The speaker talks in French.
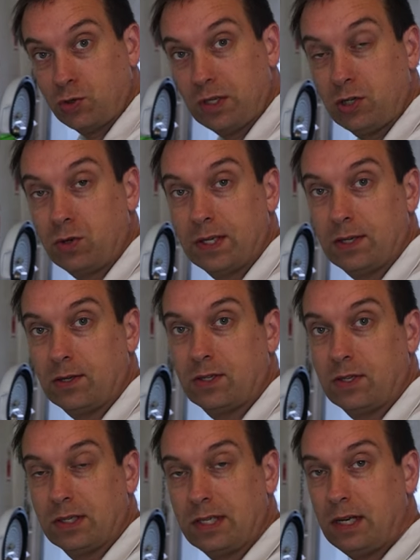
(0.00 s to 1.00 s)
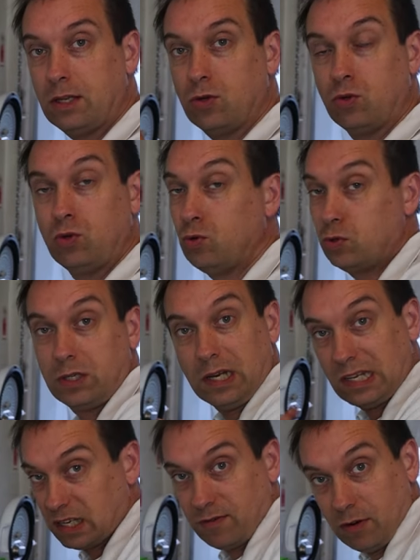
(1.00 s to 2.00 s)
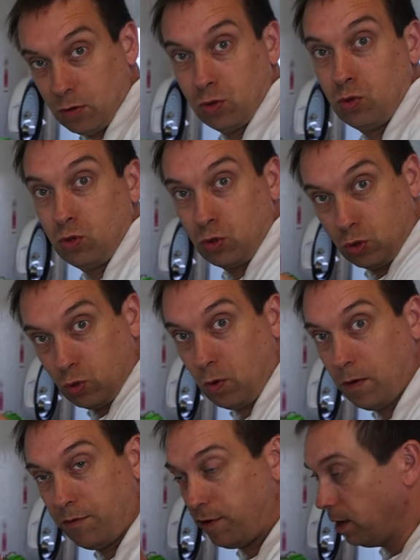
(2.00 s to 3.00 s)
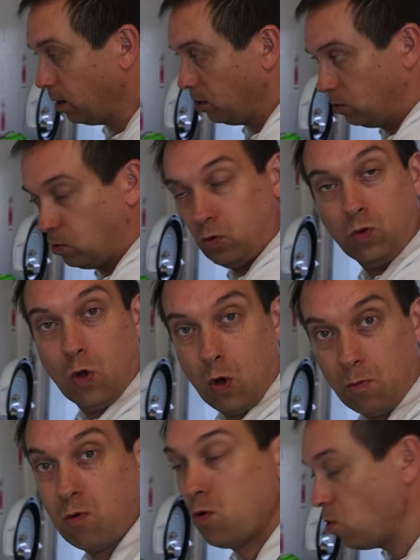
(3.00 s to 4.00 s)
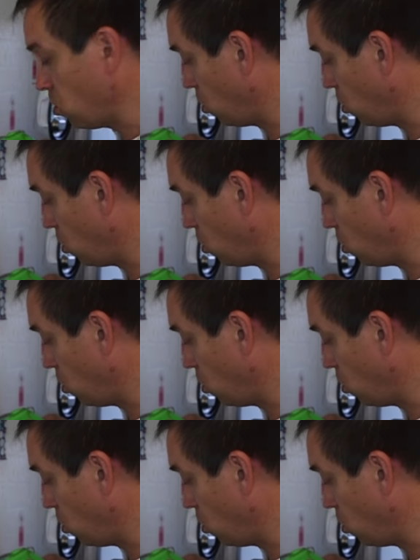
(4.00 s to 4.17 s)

ajouter 60 cl d'eau. C'est l'équivalent de 3 verres normaux